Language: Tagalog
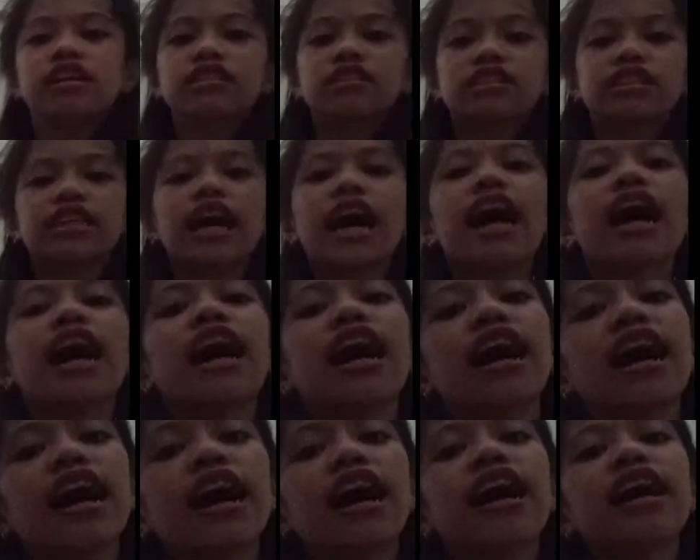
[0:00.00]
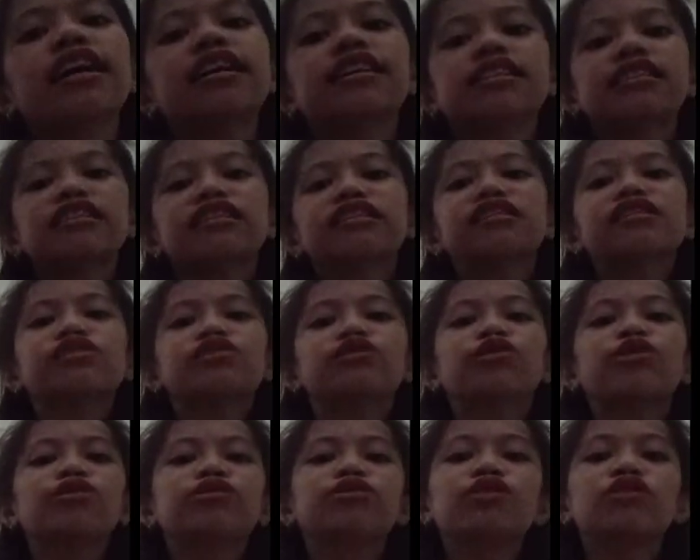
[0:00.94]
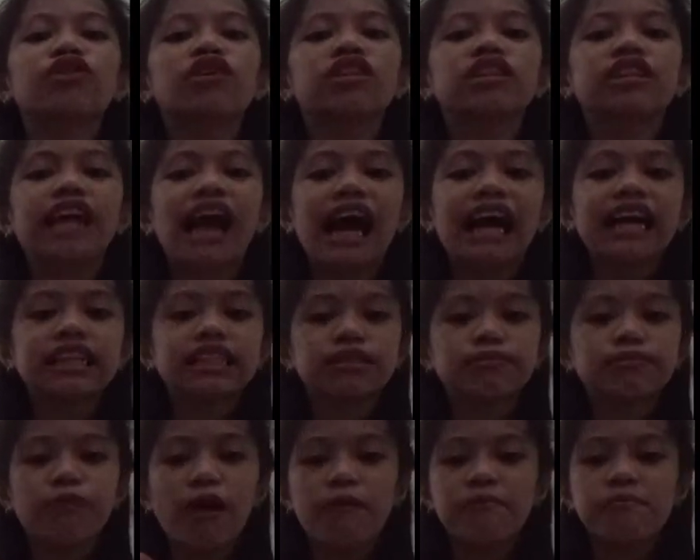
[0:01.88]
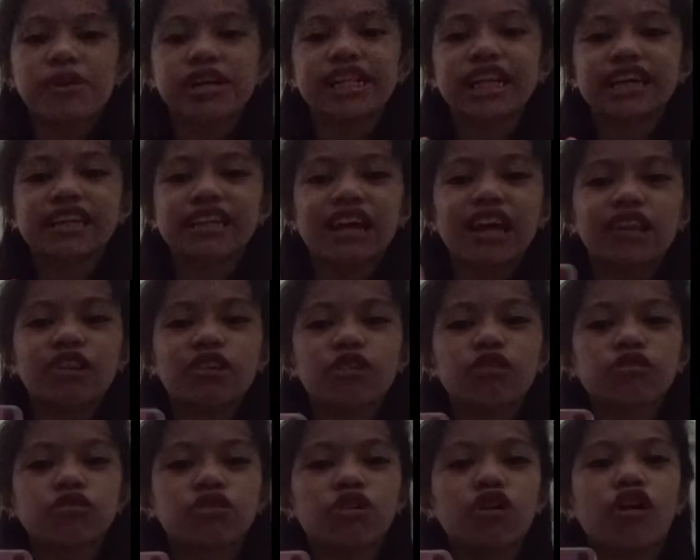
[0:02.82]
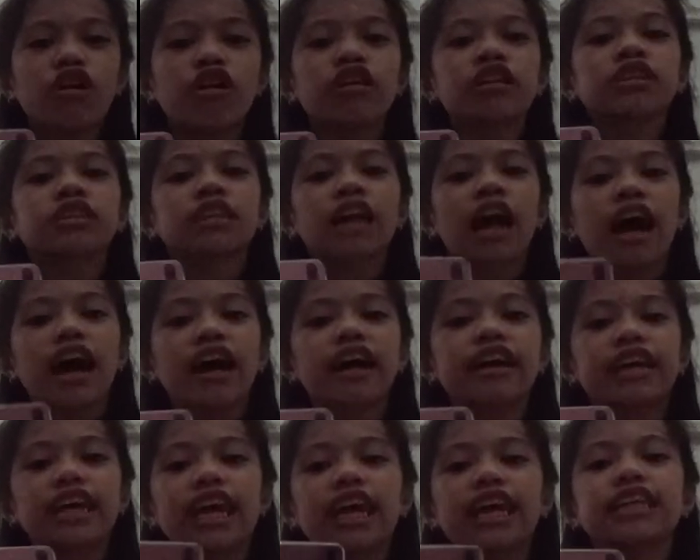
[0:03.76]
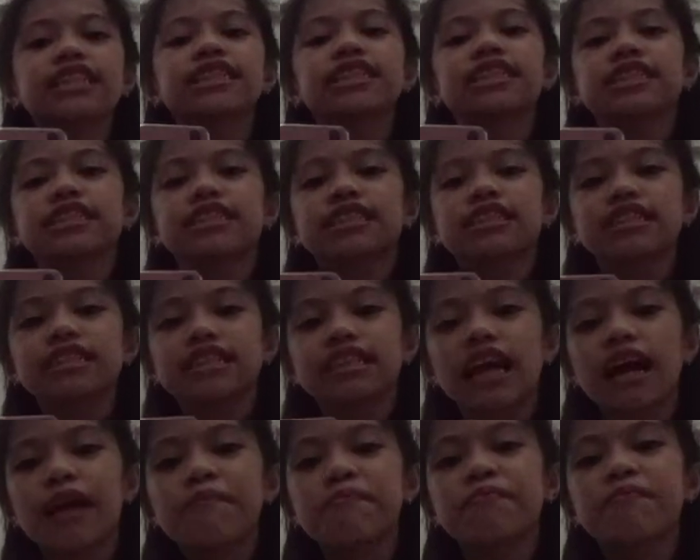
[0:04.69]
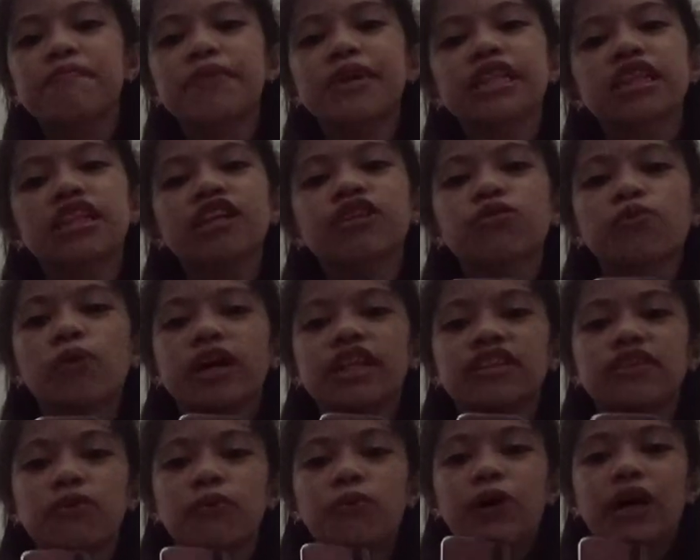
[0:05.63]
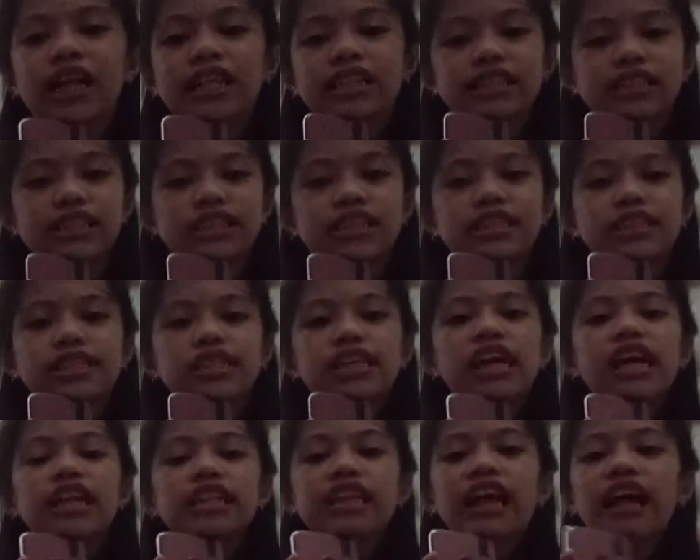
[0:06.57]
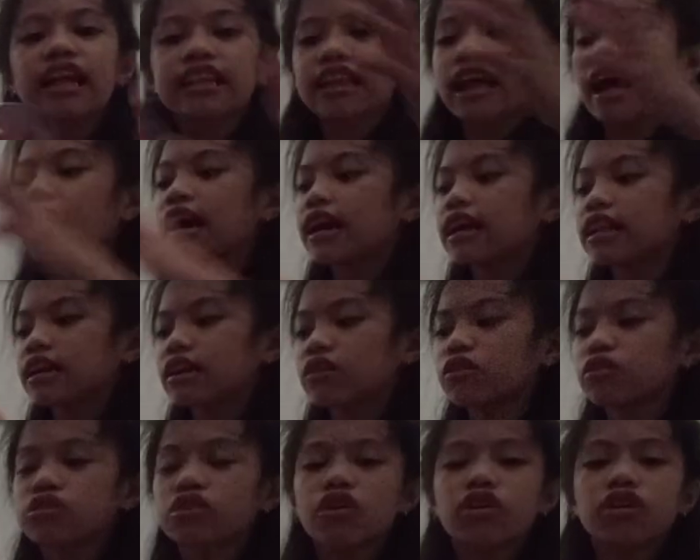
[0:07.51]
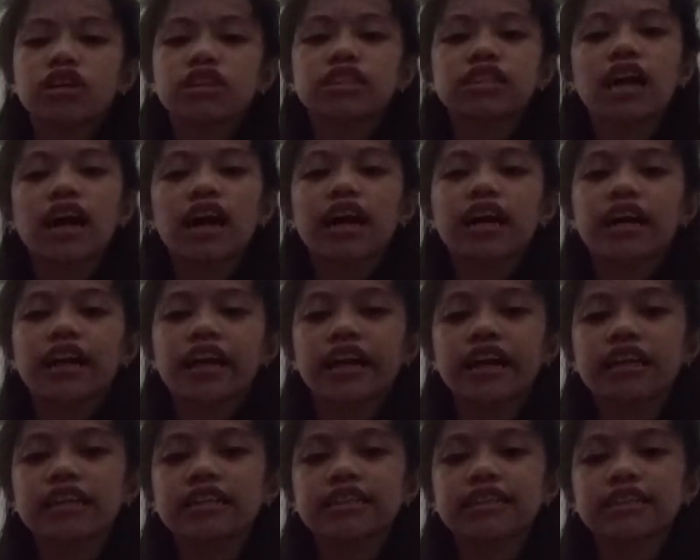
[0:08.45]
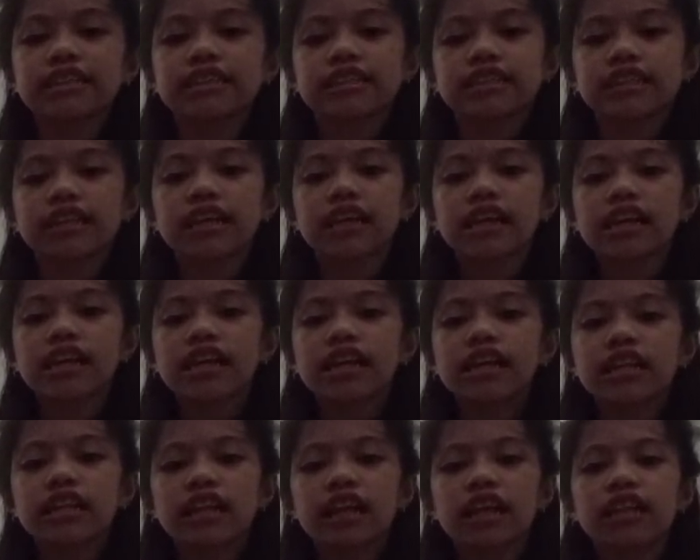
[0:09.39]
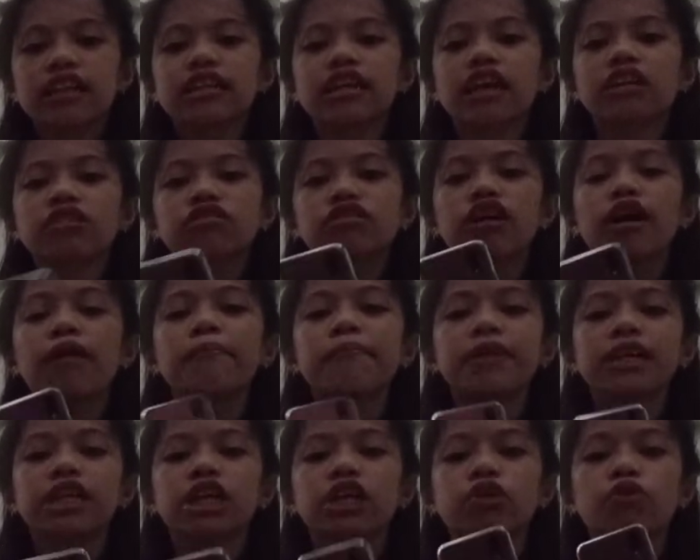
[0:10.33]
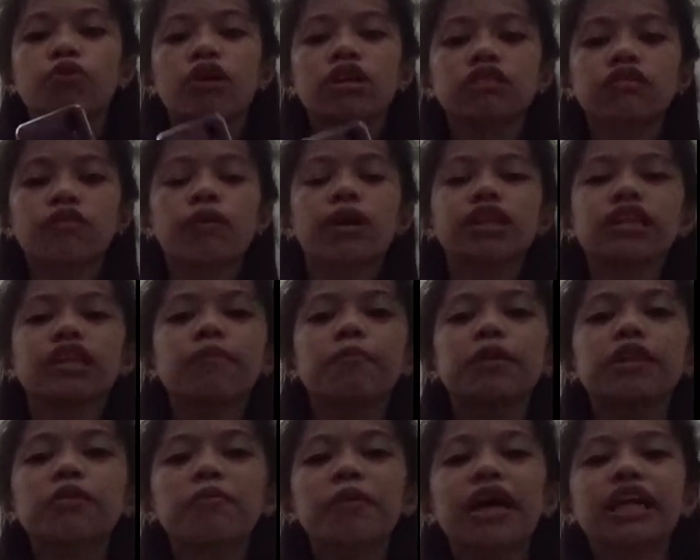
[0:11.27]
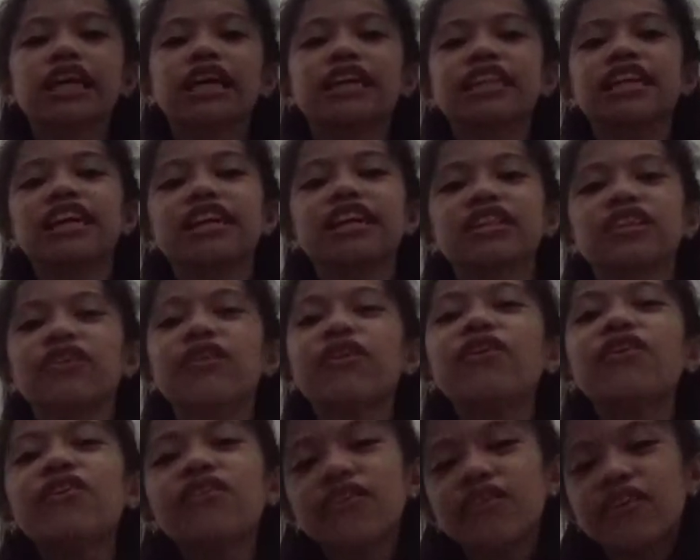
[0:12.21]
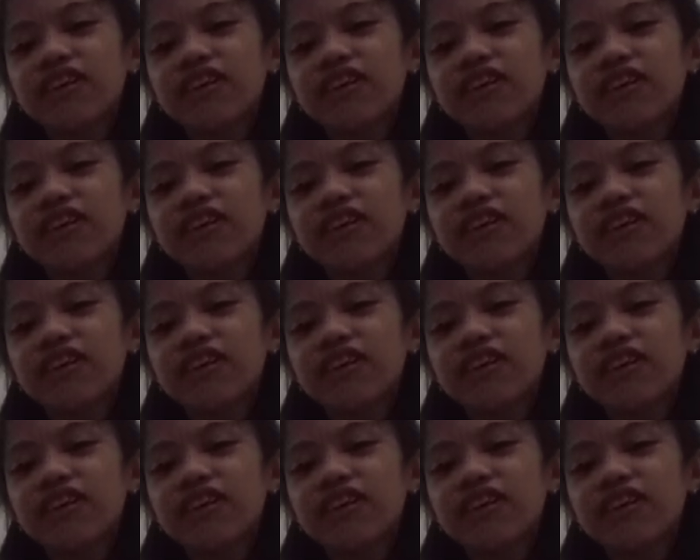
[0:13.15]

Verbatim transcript: Sa So, Susunod guys, papalagyan ko to ng case na BT21. Tatanggalin ko tong isang case. Lalagyan ko ang BT21. Di pa dumadating no?